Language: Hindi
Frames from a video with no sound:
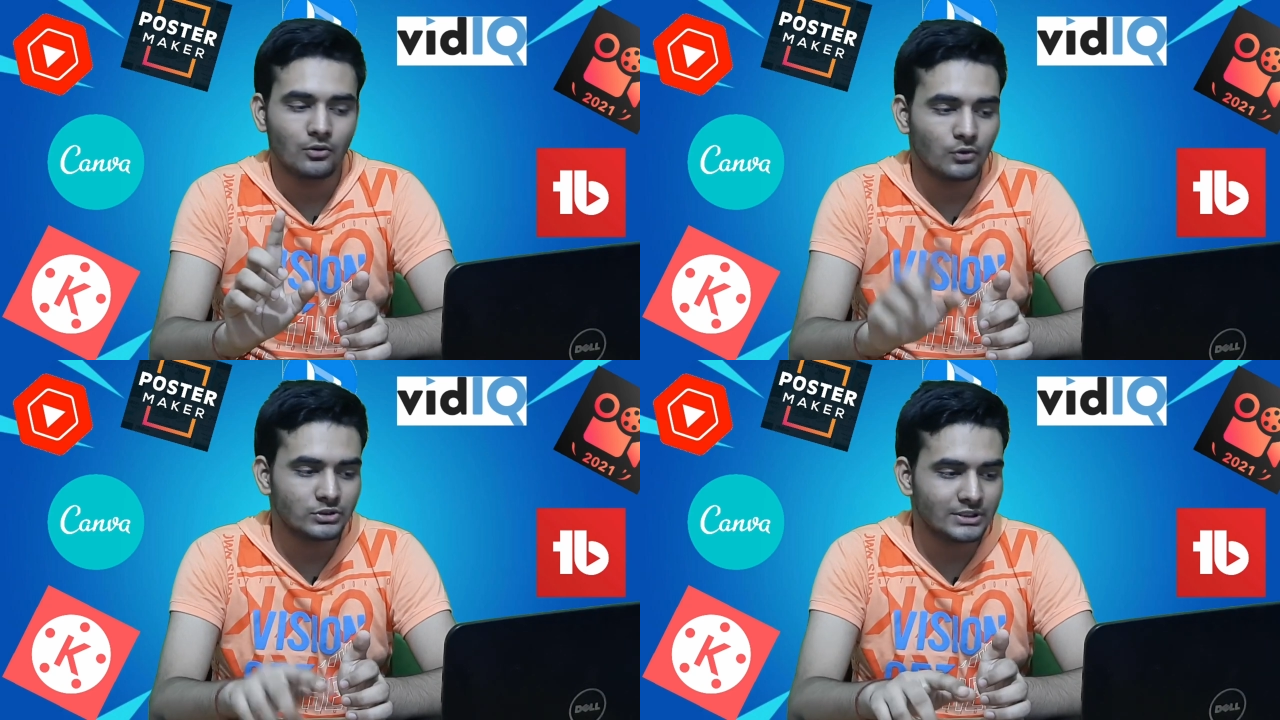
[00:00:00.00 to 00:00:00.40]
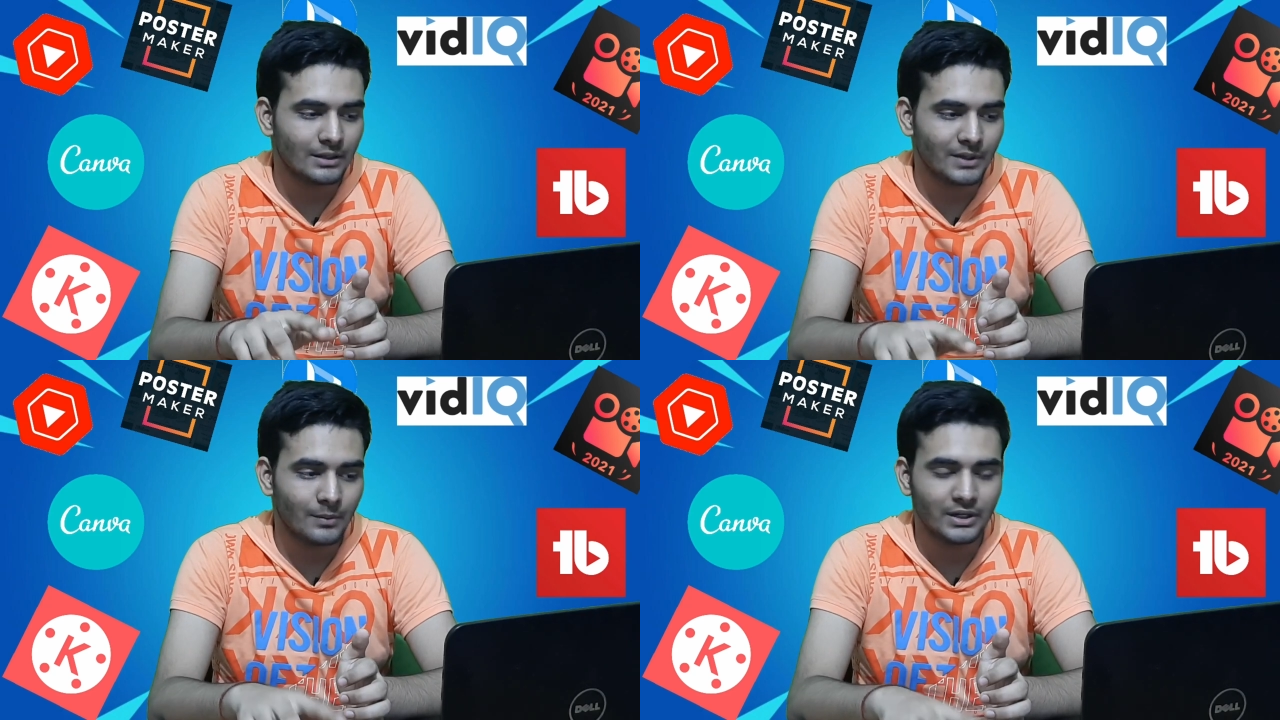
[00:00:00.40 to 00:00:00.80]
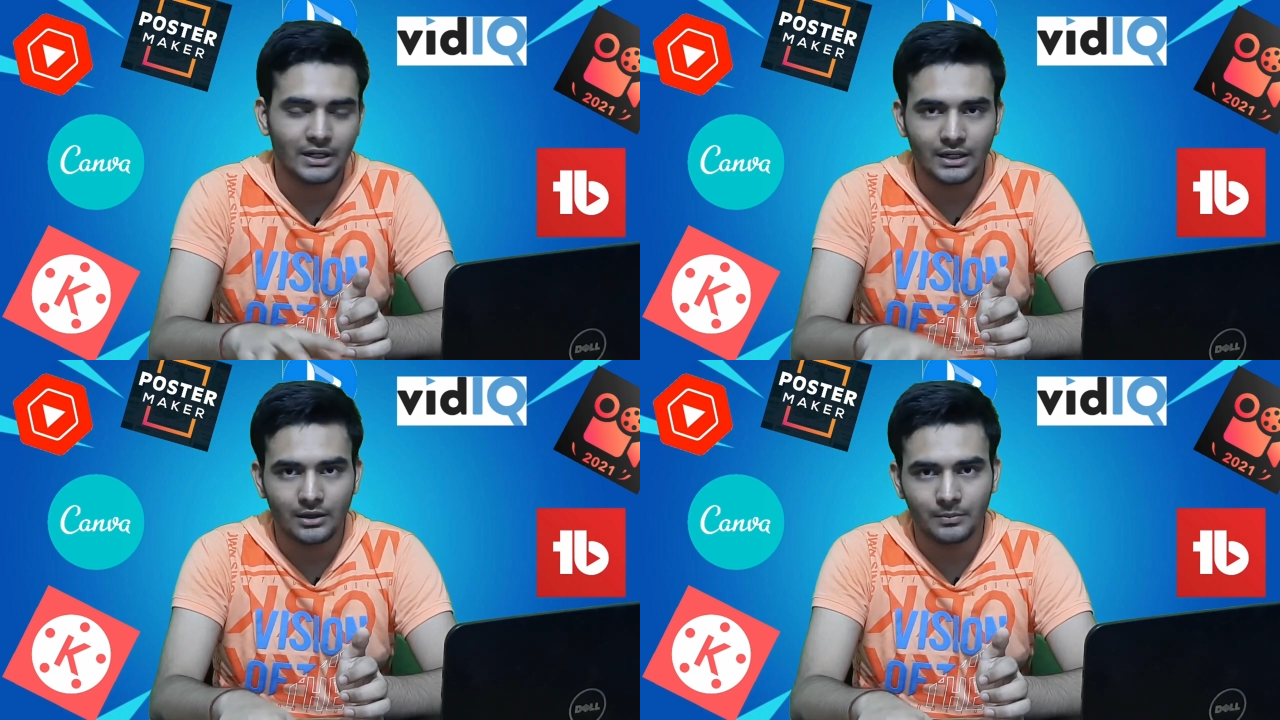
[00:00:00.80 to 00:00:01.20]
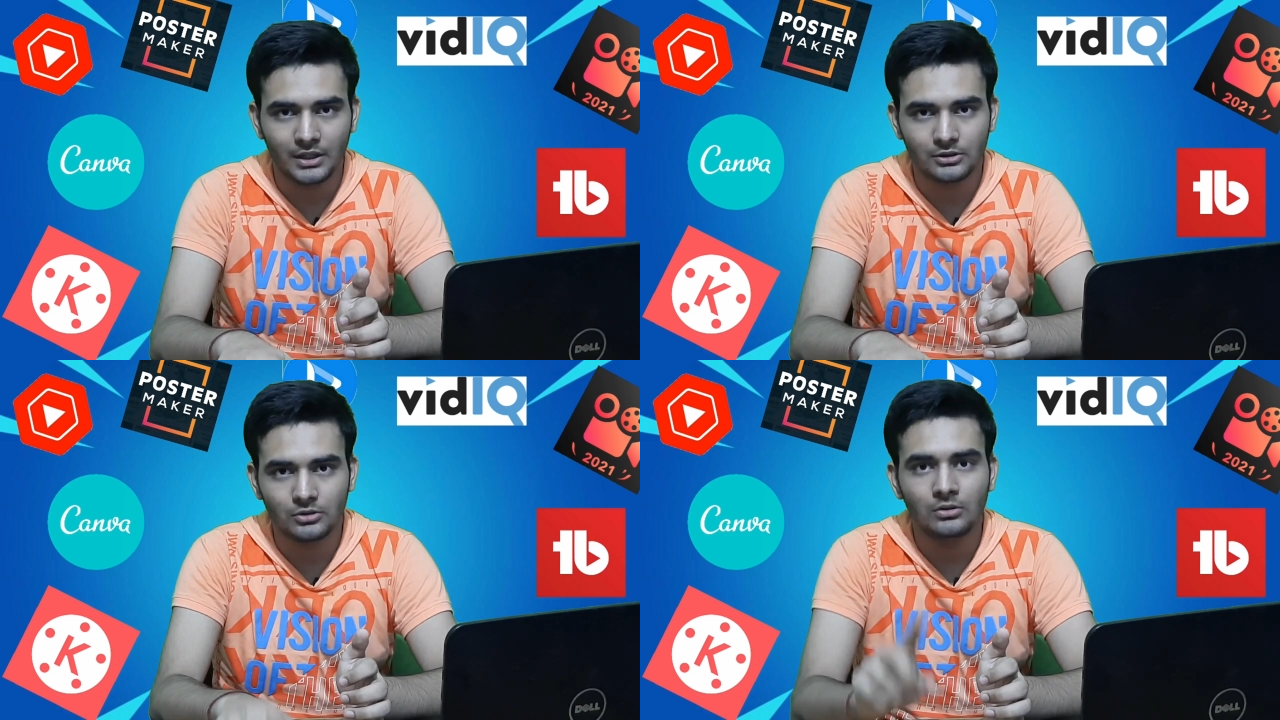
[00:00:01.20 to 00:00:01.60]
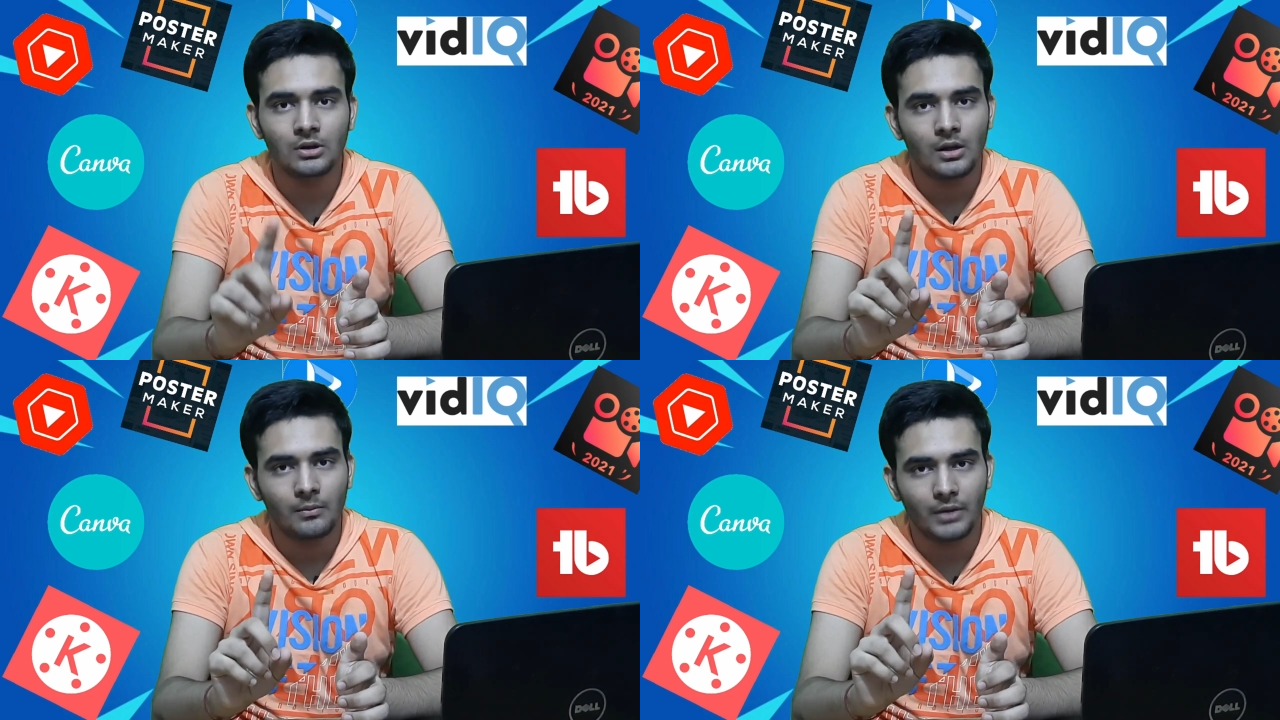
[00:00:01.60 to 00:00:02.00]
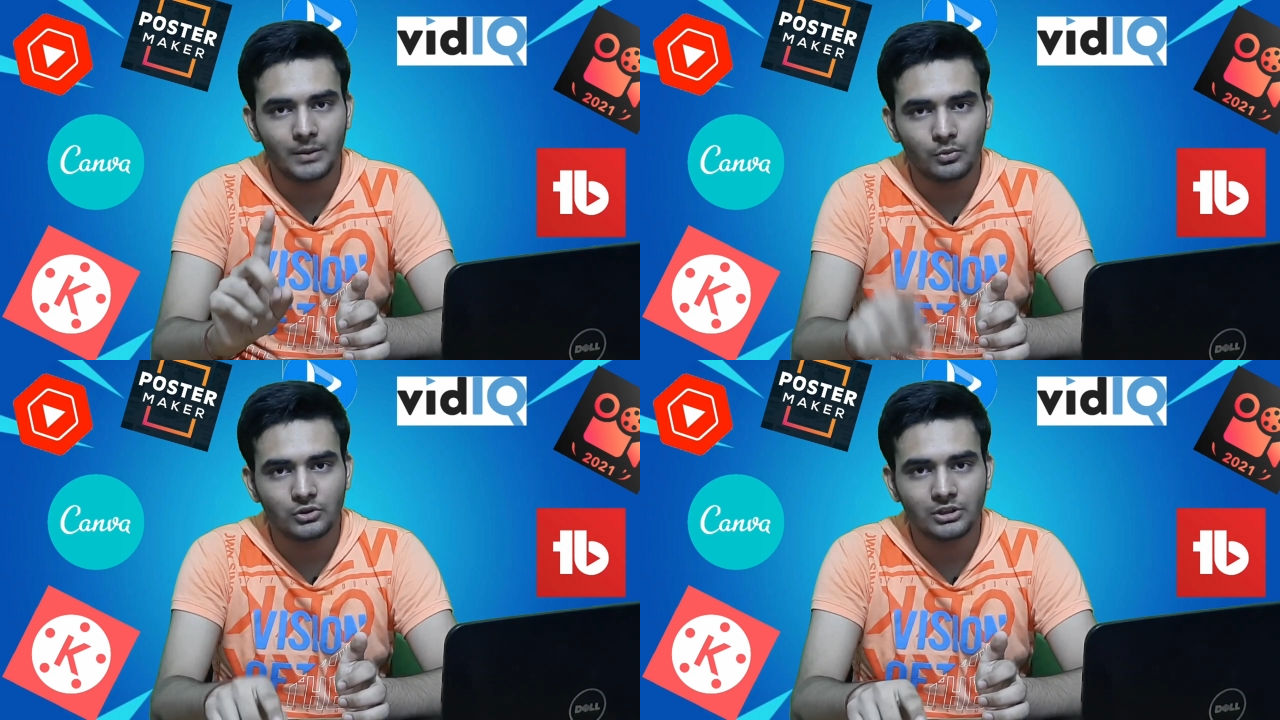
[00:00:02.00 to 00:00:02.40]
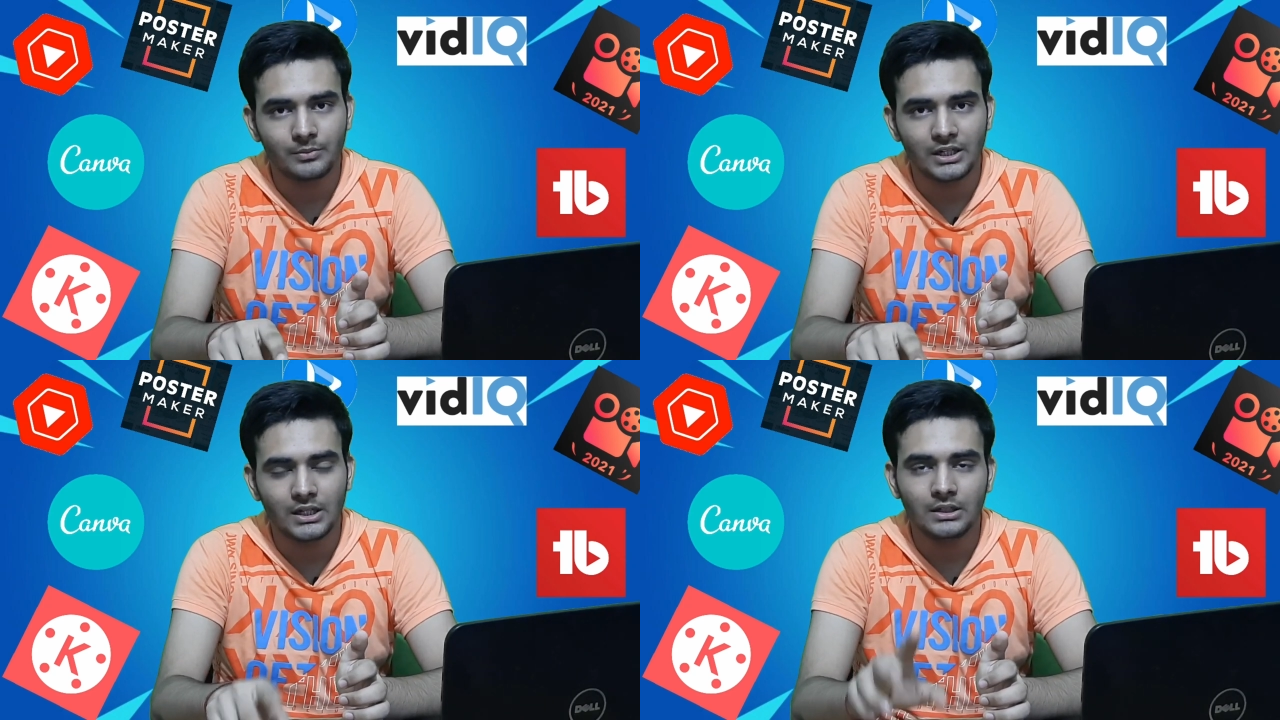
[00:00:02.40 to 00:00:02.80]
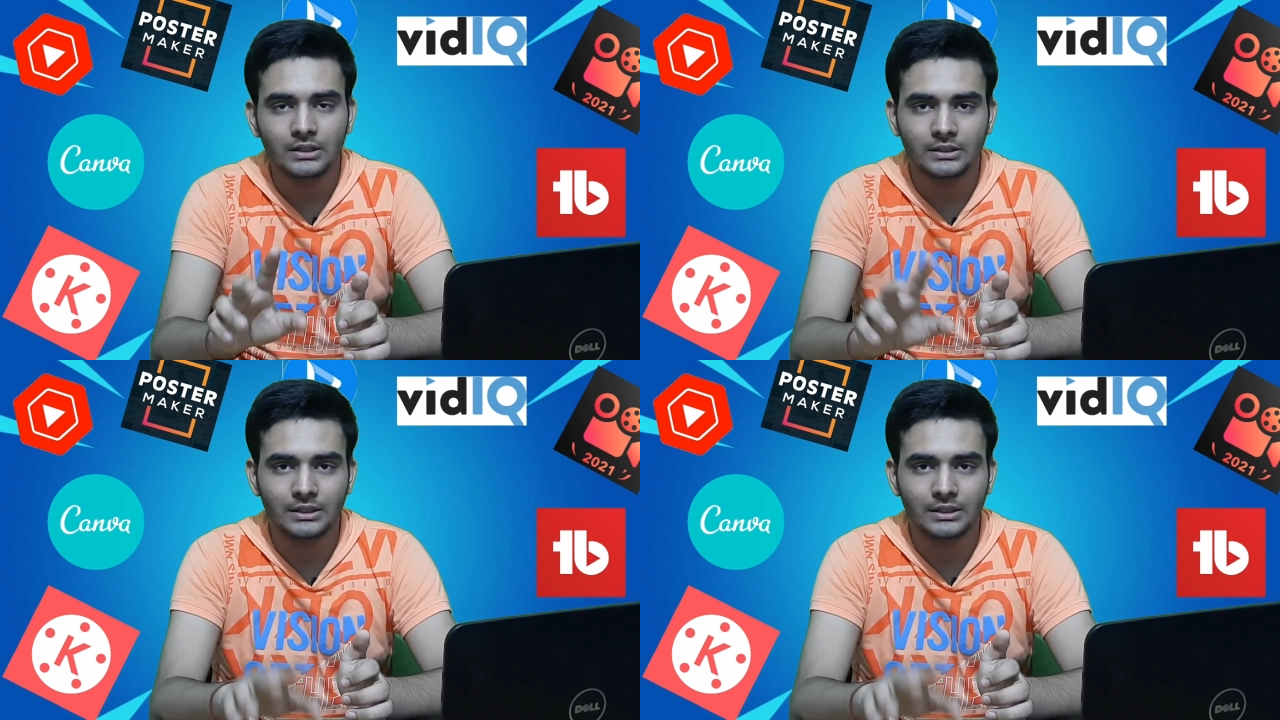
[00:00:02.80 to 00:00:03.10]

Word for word: तो वो चीज़ आप यहाँ पर नहीं कर पाते हो बट पोस्टर मेकर